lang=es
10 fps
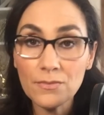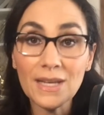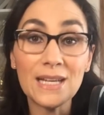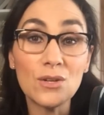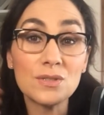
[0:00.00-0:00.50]

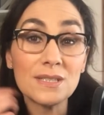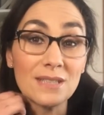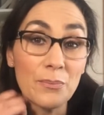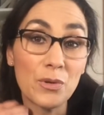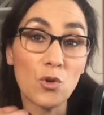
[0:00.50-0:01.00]
Y los que
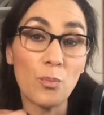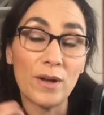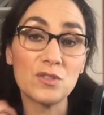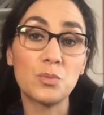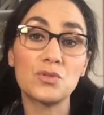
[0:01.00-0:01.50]
están
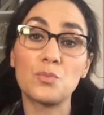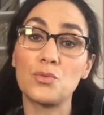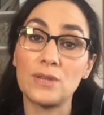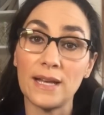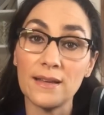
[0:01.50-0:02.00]
preocupados por su
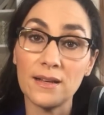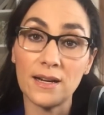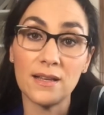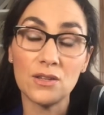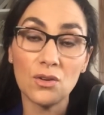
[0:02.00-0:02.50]
puntaje de
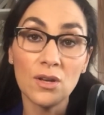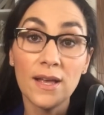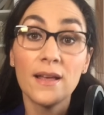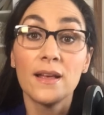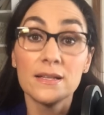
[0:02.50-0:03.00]
crédito,
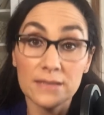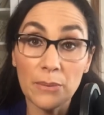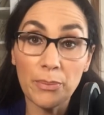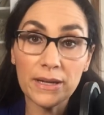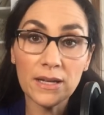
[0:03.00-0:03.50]

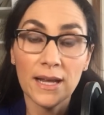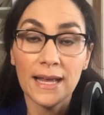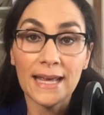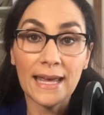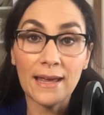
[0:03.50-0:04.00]
sepan
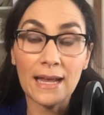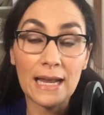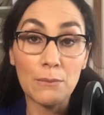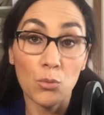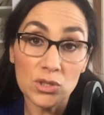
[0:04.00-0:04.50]
que
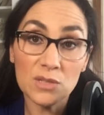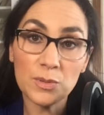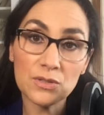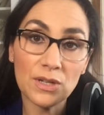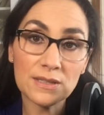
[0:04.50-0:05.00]
muchas
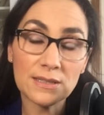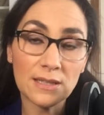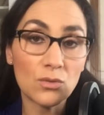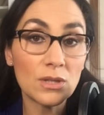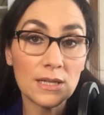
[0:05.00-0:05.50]
personas que
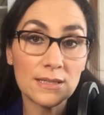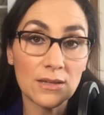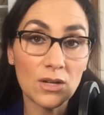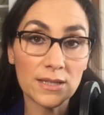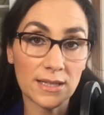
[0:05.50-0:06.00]
están
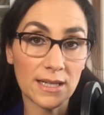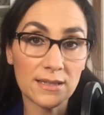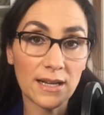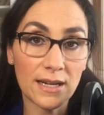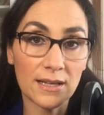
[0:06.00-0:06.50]
utilizando la tarjeta
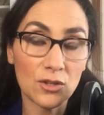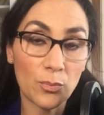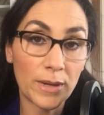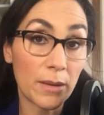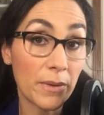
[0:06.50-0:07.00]
de crédito
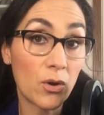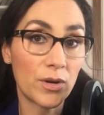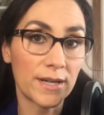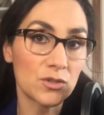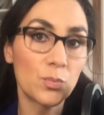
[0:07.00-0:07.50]
para mejorar su